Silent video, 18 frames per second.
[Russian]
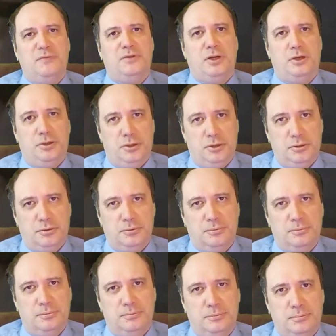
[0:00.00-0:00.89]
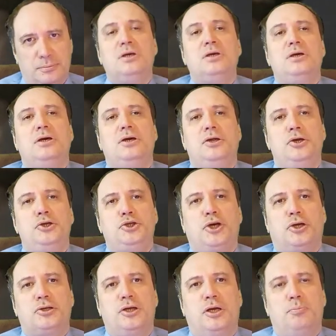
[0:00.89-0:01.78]
авторитет. И
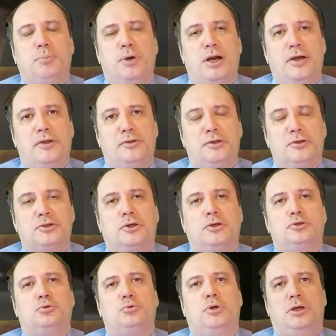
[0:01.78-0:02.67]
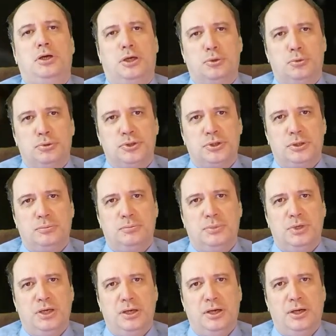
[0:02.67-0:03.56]
Ричард ей, понятно, сразу глянулся,
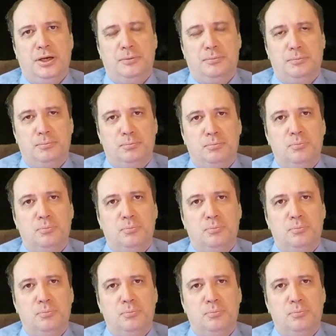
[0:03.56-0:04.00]
и она,